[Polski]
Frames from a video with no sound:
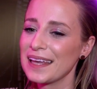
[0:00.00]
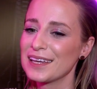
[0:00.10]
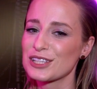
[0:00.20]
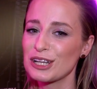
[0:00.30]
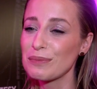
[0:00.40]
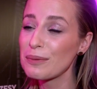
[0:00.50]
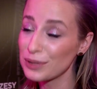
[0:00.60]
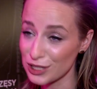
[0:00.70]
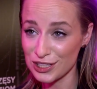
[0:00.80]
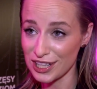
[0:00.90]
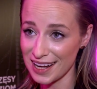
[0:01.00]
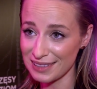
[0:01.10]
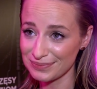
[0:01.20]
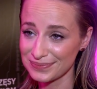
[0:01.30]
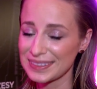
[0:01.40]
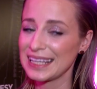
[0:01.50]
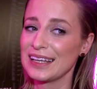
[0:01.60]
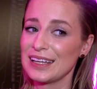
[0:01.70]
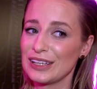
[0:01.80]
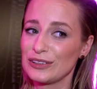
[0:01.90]
Jeżeli mam być szczera,
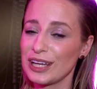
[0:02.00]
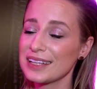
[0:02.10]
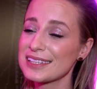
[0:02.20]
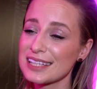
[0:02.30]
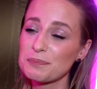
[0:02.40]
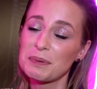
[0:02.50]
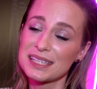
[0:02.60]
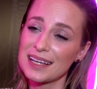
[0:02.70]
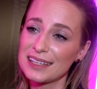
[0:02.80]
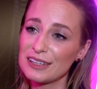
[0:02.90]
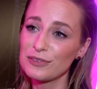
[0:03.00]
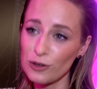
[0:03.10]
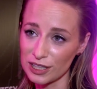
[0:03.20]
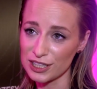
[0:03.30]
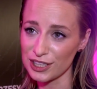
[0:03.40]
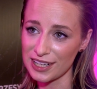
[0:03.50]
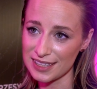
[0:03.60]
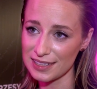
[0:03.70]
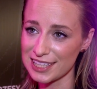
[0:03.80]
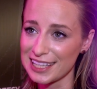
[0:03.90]
to ja nie za specjalnie w ogóle
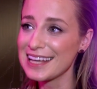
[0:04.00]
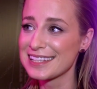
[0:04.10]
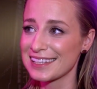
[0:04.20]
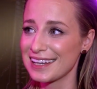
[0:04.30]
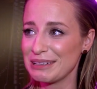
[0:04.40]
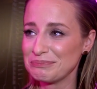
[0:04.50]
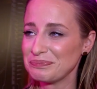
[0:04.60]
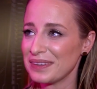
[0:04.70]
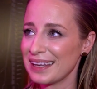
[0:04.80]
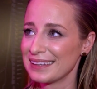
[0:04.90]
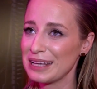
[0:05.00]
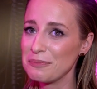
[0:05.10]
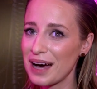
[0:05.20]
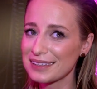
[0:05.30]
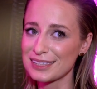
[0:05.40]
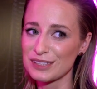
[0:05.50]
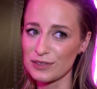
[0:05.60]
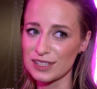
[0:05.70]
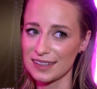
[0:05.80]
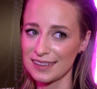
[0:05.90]
śledzę tematy
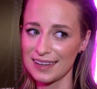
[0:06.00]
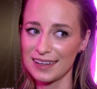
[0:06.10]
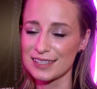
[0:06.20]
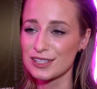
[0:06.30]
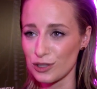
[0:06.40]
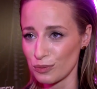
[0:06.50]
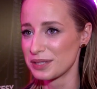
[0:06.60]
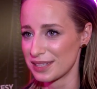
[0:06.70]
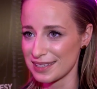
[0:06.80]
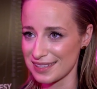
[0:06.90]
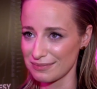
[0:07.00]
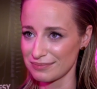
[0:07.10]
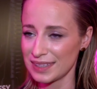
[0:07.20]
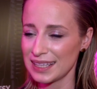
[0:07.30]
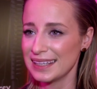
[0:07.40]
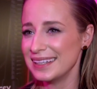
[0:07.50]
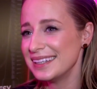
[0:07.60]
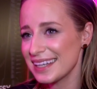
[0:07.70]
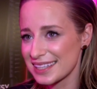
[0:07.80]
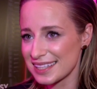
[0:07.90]
związane z show biznesem. I
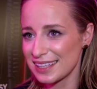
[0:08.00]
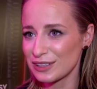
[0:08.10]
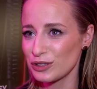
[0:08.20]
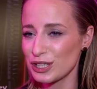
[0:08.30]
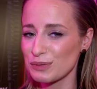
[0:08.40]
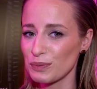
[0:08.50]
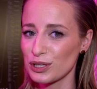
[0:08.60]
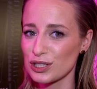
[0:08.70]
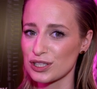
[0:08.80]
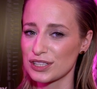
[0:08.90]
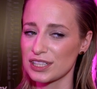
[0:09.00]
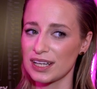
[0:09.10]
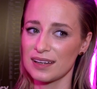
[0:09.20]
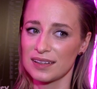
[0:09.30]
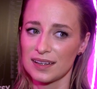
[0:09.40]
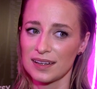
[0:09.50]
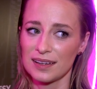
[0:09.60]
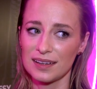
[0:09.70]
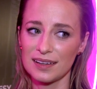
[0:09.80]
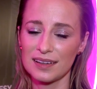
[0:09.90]
nie chcę, to nie jest moje życie,
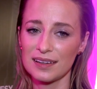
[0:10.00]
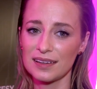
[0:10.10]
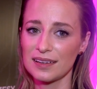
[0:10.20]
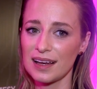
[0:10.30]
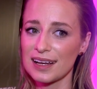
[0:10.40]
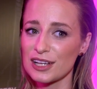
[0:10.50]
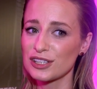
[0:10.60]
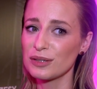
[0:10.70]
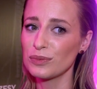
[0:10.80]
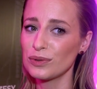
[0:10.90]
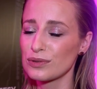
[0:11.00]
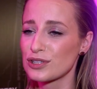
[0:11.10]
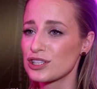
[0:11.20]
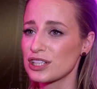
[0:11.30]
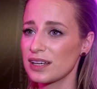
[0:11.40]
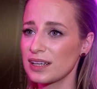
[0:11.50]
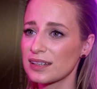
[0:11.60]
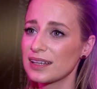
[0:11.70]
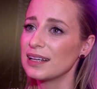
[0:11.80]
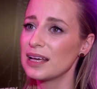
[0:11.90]
e, a każdemu życzę
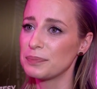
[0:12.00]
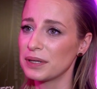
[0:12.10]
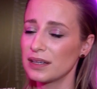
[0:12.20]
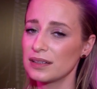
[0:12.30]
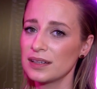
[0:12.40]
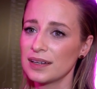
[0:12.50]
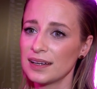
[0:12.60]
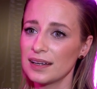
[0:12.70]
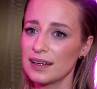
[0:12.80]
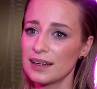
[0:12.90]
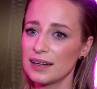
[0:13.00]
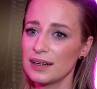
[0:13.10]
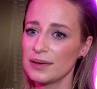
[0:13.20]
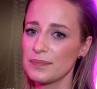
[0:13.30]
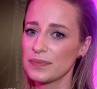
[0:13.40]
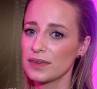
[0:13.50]
jak najlepiej. E,